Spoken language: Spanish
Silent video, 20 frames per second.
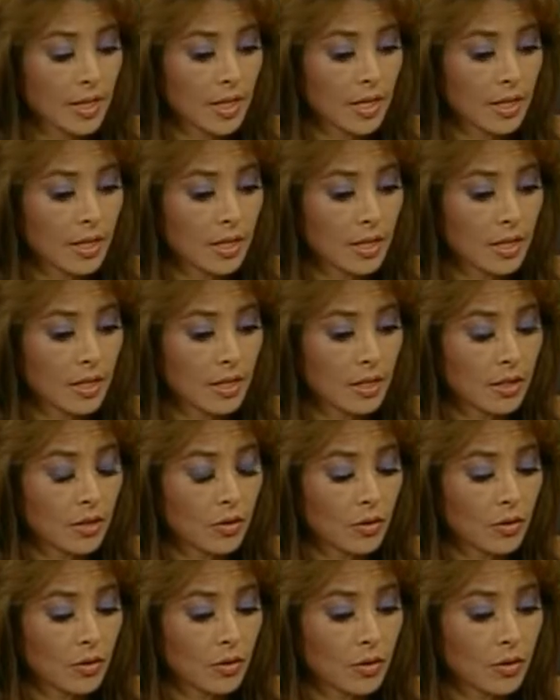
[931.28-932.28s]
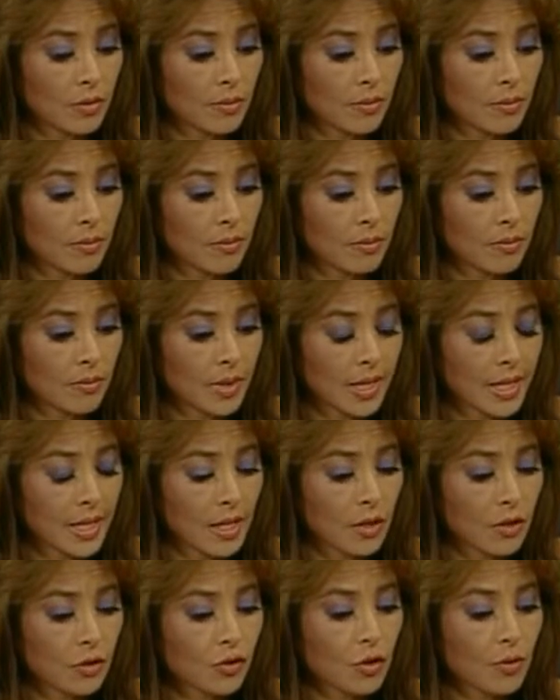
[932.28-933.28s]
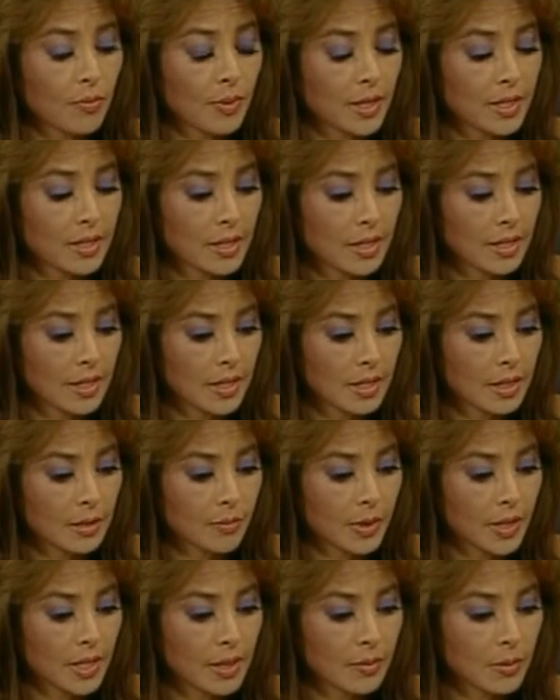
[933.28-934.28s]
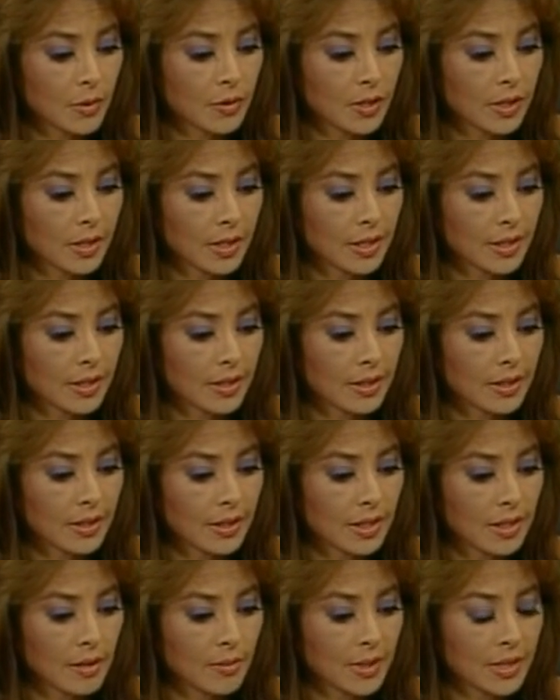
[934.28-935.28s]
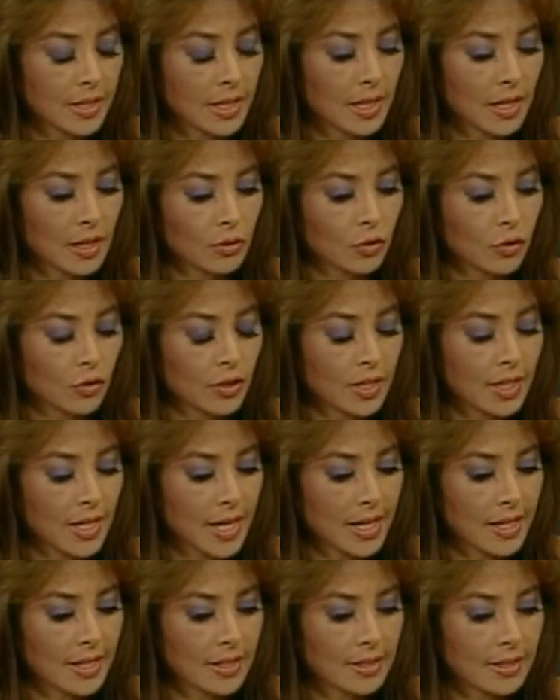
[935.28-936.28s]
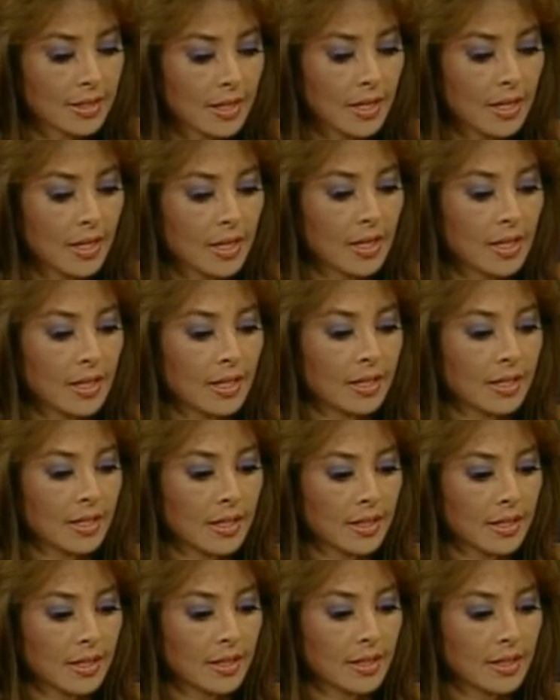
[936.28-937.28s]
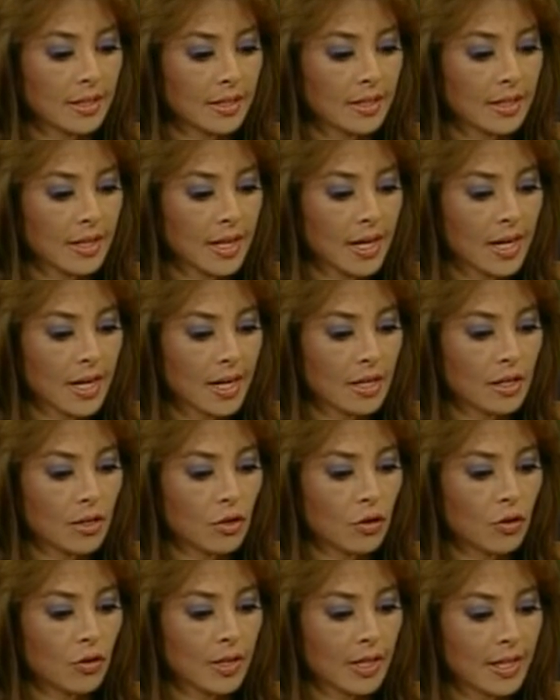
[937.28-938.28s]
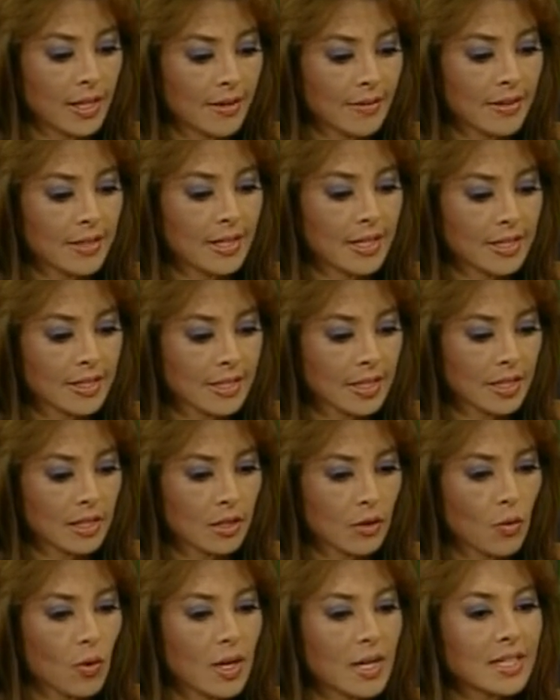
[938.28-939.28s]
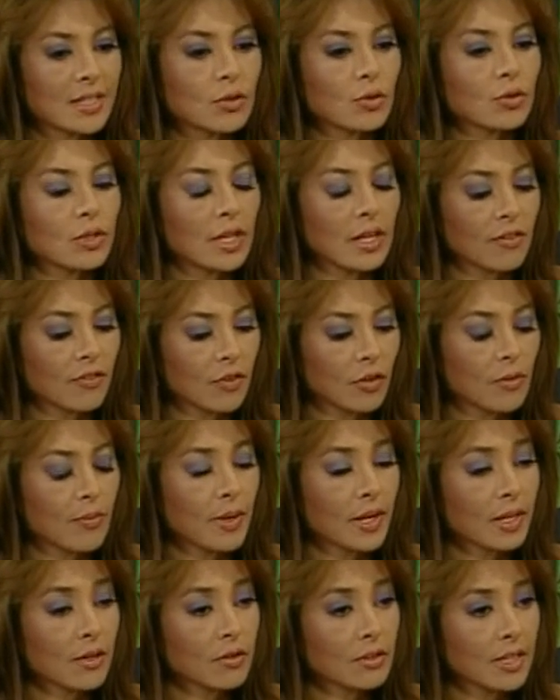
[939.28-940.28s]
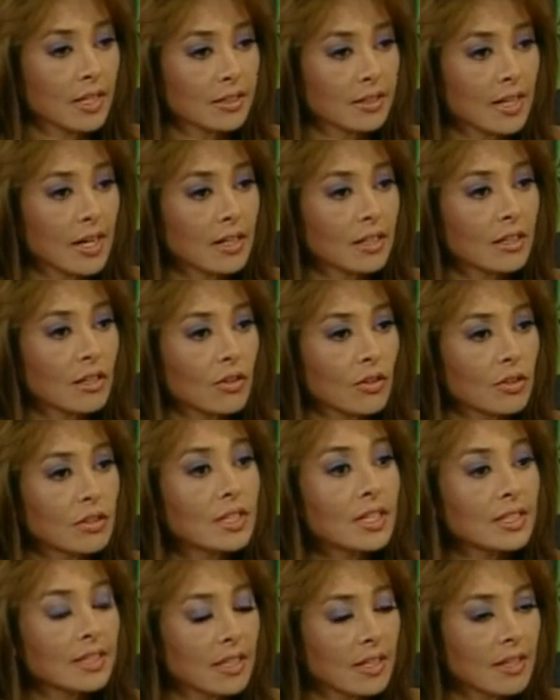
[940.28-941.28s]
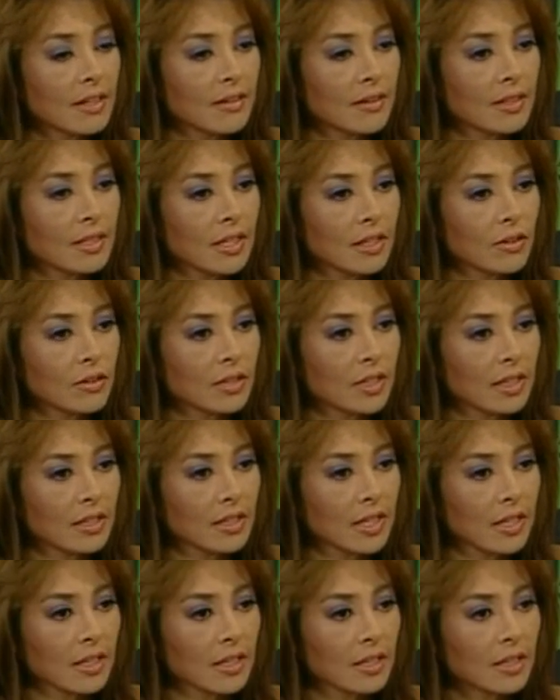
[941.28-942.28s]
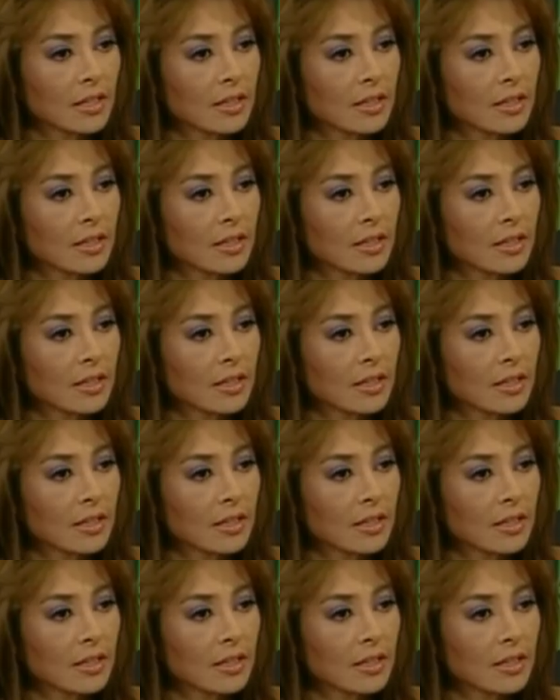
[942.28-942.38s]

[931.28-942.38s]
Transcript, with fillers: de que yo me he quedado sorprendida, esperemos de que realmente las autoridades eh, hagan lo que deben de hacer, cuál es tu teléfono para contactarte o dónde te deben de contactar.